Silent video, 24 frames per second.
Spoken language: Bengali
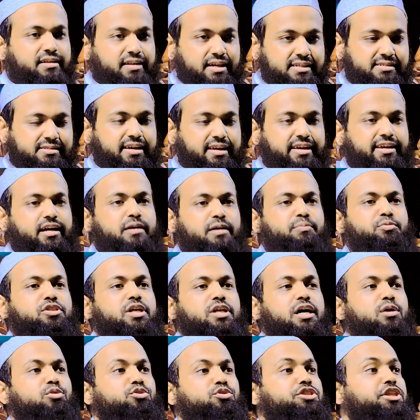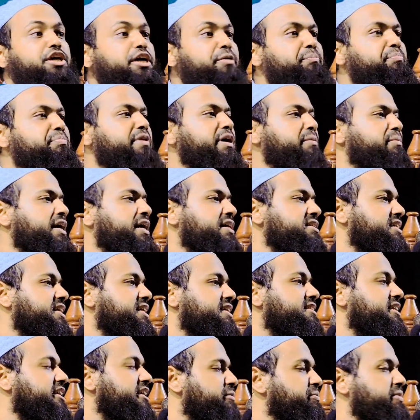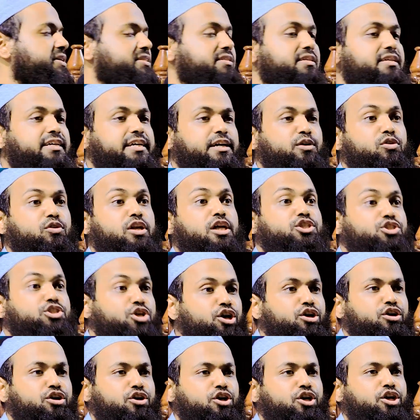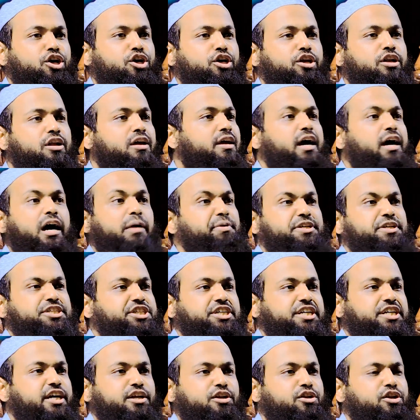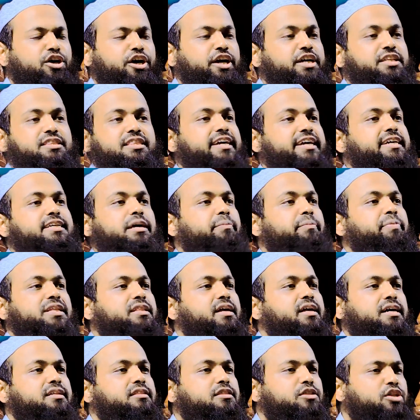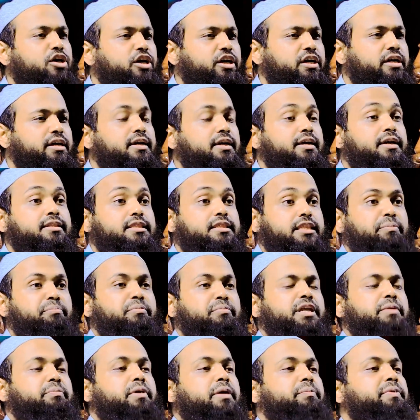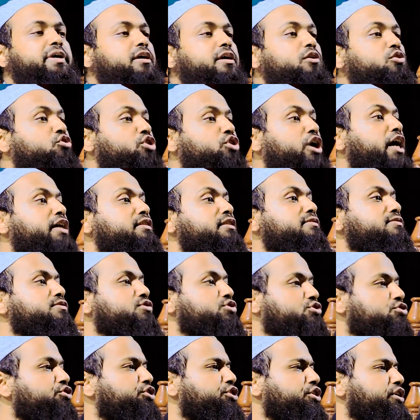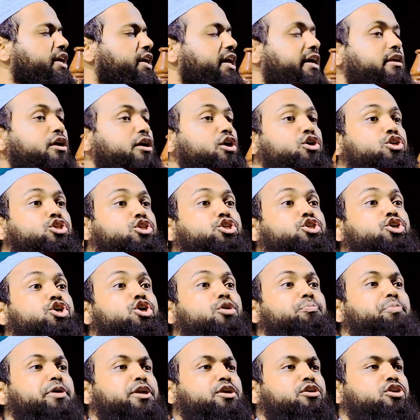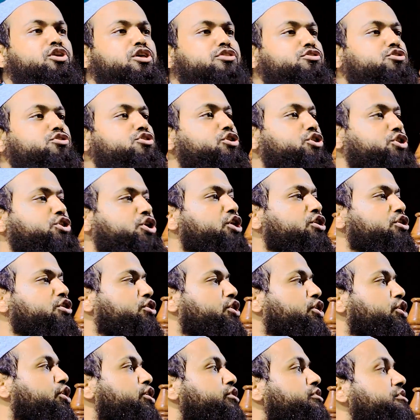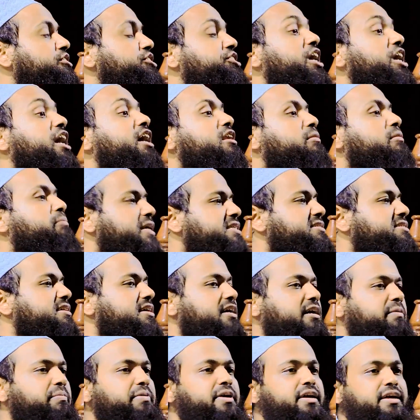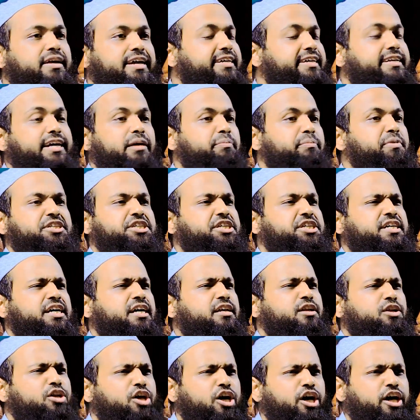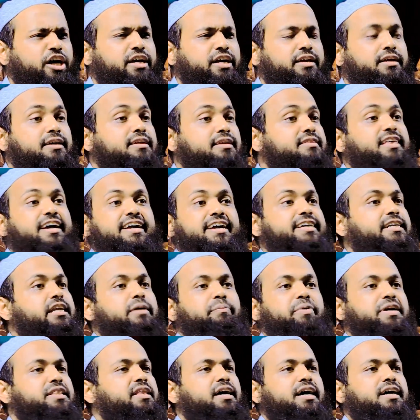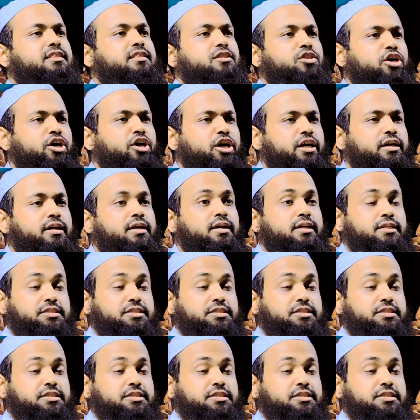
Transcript: নাসাই আবু দাউদ ইবনে মাজা তিরমিজি এগুলা সংকলন আবিষ্কার নয় তাই এটা বেদাত নয় তেমনি ভাবে কোরআন সন্ন্যার সুবিন্যস্ত সংকলন চার মাঝহাব এটা আবিষ্কার নয় বা এটা বেদাত নয়